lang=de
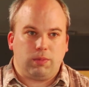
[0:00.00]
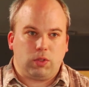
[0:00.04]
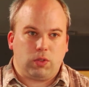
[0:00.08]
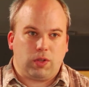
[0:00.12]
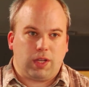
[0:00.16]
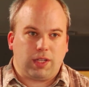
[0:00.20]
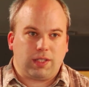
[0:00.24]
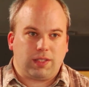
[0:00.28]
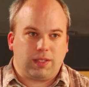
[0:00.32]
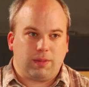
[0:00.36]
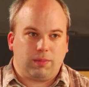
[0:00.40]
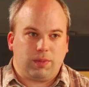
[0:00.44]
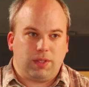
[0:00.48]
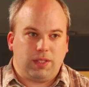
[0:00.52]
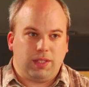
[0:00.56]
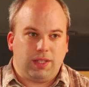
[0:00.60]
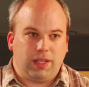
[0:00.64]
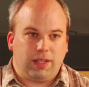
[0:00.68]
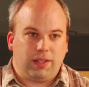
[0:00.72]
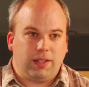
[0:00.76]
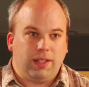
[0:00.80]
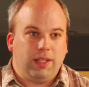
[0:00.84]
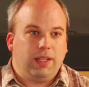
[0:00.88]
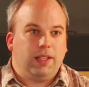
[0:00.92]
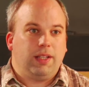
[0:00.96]
zu
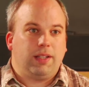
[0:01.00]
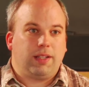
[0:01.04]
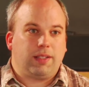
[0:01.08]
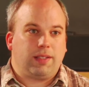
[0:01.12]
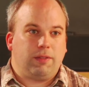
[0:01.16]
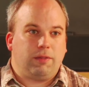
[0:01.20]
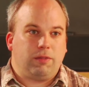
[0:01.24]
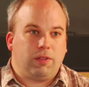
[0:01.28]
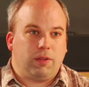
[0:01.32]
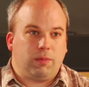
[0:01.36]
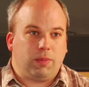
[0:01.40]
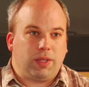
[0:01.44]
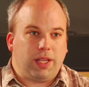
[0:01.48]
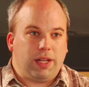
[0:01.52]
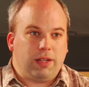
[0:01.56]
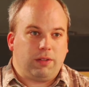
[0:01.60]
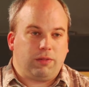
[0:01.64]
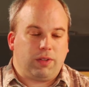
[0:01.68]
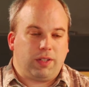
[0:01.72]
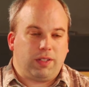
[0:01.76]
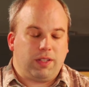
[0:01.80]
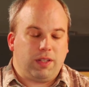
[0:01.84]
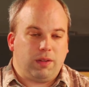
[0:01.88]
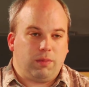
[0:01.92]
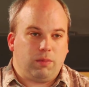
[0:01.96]
akzeptieren, dass die Firmen Geld
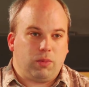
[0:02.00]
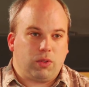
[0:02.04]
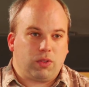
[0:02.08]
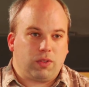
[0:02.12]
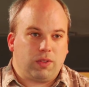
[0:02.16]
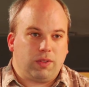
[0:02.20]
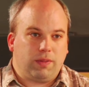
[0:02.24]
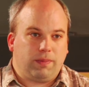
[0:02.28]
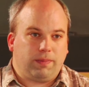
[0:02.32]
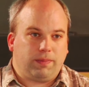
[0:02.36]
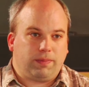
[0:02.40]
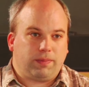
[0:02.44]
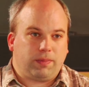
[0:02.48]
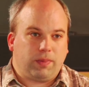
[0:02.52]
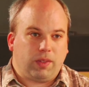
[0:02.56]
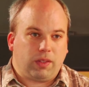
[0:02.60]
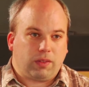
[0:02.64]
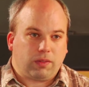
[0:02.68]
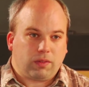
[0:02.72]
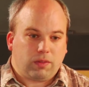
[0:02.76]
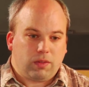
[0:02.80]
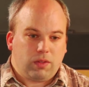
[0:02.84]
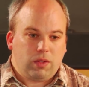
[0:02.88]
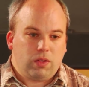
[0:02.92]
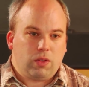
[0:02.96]
verdienen müssen
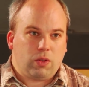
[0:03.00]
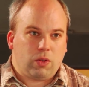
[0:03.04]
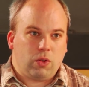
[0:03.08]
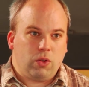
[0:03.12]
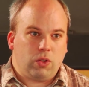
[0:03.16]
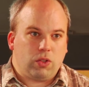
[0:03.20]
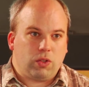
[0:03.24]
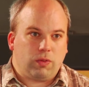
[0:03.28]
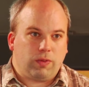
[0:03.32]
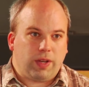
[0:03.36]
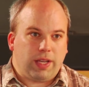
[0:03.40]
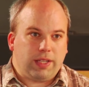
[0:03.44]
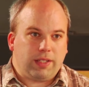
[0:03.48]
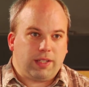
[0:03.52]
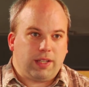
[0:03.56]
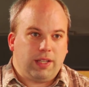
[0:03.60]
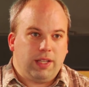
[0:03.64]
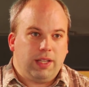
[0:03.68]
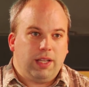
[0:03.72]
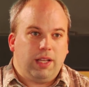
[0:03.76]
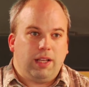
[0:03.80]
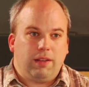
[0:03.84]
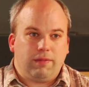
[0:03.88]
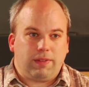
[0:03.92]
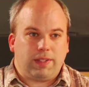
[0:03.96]
und so weiter.
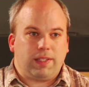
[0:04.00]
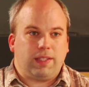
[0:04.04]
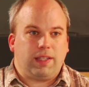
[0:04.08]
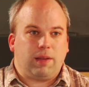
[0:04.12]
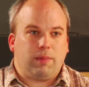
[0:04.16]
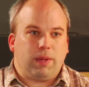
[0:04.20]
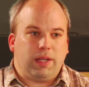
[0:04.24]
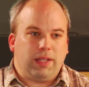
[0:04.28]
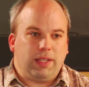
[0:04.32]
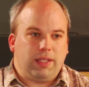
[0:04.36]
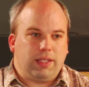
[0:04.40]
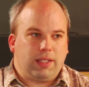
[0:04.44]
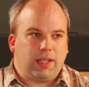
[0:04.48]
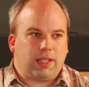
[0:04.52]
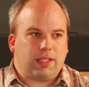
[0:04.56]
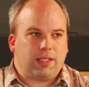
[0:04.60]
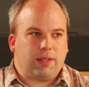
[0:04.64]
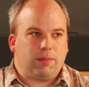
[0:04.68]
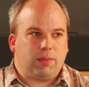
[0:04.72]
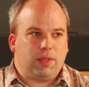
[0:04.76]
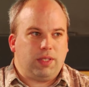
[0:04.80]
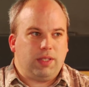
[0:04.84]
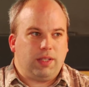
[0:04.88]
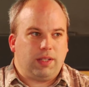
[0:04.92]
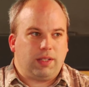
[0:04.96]
Was ich aber nicht
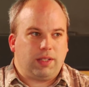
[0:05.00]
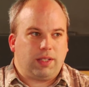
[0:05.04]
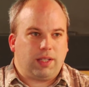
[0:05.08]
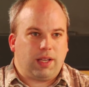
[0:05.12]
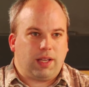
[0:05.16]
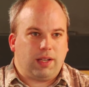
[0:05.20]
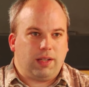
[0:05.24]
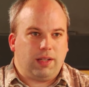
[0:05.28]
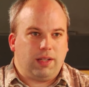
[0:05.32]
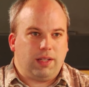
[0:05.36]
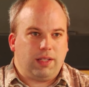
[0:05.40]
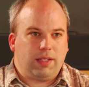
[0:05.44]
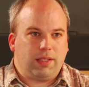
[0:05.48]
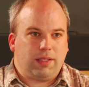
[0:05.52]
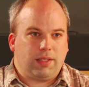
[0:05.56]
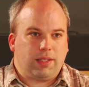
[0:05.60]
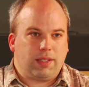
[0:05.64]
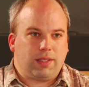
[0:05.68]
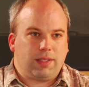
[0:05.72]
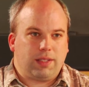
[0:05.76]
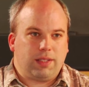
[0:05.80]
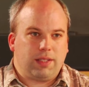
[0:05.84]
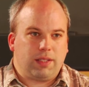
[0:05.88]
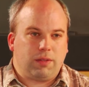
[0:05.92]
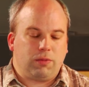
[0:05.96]
akzeptieren kann, ist,
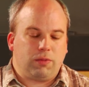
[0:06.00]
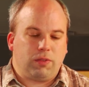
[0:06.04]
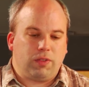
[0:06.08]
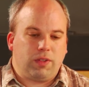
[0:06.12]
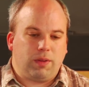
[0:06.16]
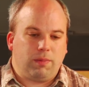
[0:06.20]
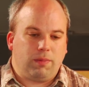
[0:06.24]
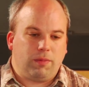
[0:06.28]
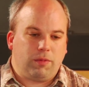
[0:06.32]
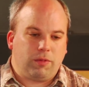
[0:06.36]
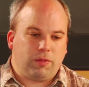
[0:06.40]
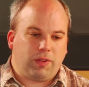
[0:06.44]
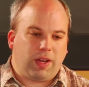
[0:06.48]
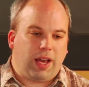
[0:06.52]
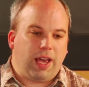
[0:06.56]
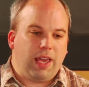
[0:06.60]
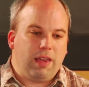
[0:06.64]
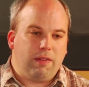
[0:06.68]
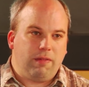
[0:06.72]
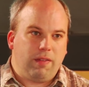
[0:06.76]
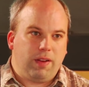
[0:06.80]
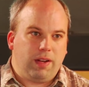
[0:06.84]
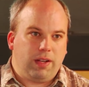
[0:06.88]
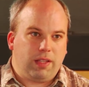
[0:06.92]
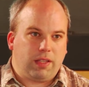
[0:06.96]
dass diese Firmen
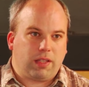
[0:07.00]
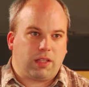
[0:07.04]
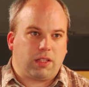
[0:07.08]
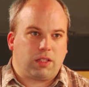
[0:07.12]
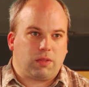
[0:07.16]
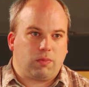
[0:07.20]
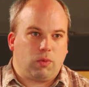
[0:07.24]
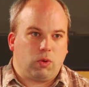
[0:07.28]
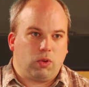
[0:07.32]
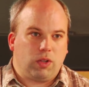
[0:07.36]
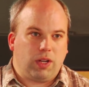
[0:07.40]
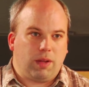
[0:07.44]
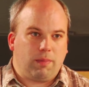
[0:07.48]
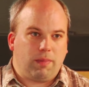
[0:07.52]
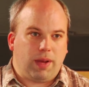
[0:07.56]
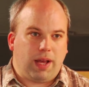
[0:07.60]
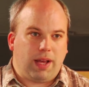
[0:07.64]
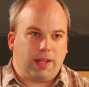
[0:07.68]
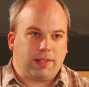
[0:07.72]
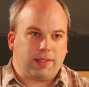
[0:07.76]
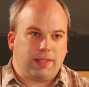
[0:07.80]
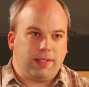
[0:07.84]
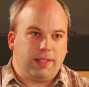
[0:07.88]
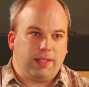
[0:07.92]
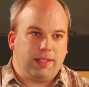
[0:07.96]
freiwillig
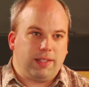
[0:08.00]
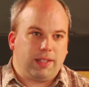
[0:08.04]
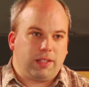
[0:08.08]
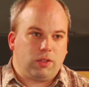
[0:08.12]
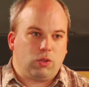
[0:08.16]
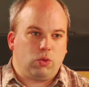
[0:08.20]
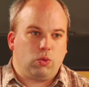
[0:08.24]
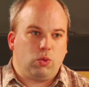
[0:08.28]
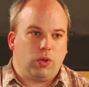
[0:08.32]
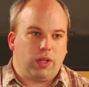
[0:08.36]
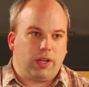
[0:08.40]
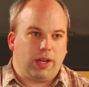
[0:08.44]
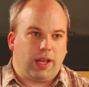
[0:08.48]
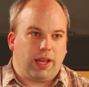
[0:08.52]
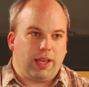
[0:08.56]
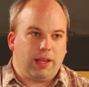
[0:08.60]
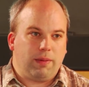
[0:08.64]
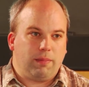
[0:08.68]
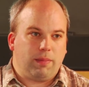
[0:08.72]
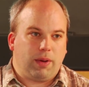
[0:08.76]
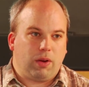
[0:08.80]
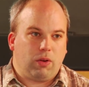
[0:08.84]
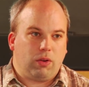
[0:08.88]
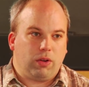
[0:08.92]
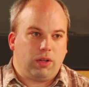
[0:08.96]
gezwungenermaßen Hintertüren
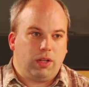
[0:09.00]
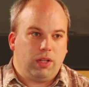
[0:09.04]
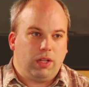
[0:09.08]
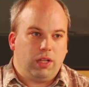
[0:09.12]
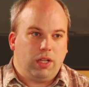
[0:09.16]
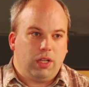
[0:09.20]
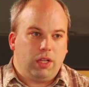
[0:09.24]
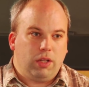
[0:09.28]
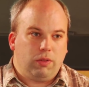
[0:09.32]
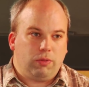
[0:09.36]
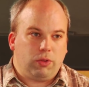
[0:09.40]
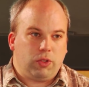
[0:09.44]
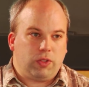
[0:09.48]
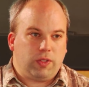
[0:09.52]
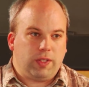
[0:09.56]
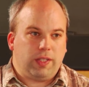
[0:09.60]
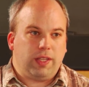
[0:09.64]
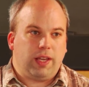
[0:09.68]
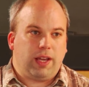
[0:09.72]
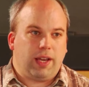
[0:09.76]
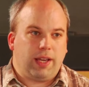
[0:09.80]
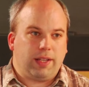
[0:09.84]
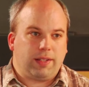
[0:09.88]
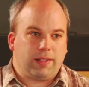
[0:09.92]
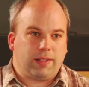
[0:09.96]
einbauen für
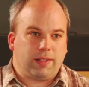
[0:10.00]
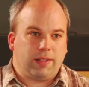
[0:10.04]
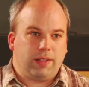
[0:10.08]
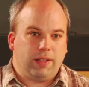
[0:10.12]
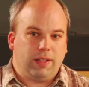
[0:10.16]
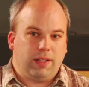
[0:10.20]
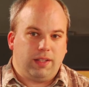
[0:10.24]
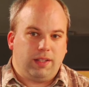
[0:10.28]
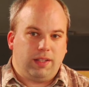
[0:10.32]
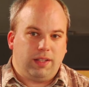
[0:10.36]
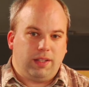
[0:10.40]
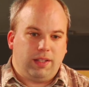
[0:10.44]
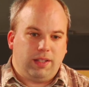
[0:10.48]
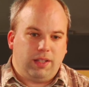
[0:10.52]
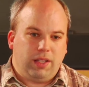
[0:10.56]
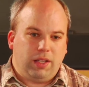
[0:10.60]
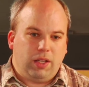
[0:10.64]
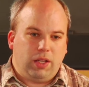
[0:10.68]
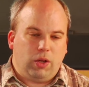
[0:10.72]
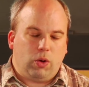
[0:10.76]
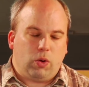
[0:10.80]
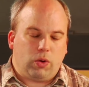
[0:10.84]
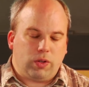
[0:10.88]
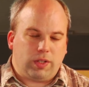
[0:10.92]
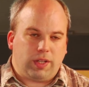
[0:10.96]

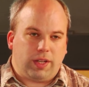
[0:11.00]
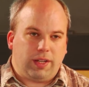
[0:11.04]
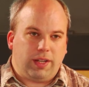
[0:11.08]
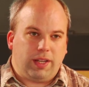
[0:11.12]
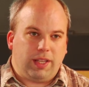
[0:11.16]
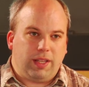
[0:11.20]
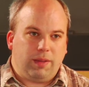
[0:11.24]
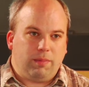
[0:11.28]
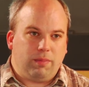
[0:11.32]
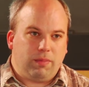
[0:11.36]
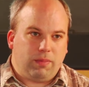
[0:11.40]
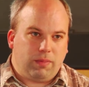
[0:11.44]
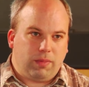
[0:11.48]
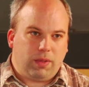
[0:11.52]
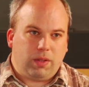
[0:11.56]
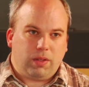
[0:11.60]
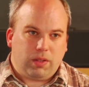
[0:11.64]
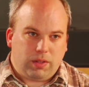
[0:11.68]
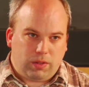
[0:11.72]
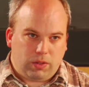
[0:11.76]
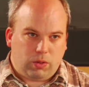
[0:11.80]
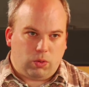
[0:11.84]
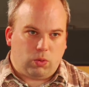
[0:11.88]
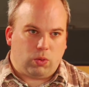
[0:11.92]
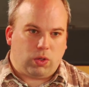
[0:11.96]
Sicherheitsunternehmen
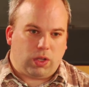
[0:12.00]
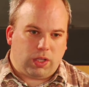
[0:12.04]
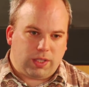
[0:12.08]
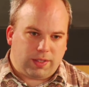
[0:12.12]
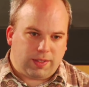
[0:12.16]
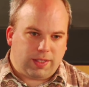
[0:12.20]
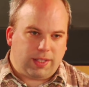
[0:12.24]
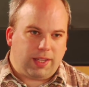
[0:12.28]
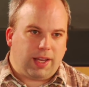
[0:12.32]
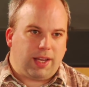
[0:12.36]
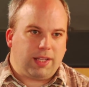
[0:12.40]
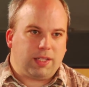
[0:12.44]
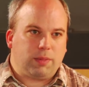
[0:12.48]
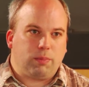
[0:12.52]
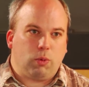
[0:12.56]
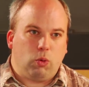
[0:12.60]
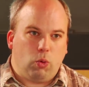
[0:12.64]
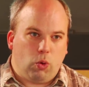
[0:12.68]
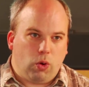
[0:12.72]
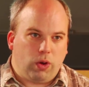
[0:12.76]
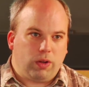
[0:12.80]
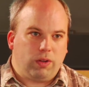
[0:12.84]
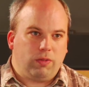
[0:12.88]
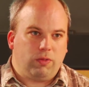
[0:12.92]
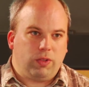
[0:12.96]
oder
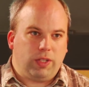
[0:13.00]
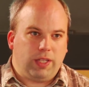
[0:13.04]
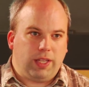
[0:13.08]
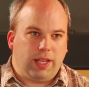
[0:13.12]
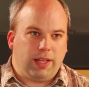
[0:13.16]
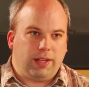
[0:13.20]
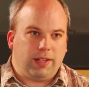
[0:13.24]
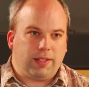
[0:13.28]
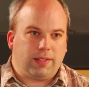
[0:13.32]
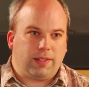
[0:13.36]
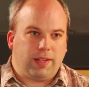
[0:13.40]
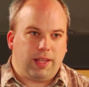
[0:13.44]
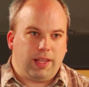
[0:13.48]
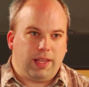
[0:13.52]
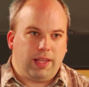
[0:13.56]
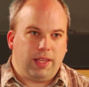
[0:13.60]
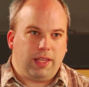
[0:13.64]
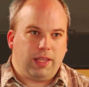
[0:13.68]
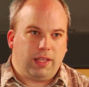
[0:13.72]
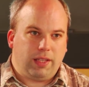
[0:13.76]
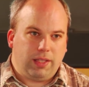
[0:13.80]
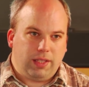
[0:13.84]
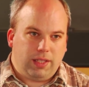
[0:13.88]
Sicherheitsbehörden wie die NSA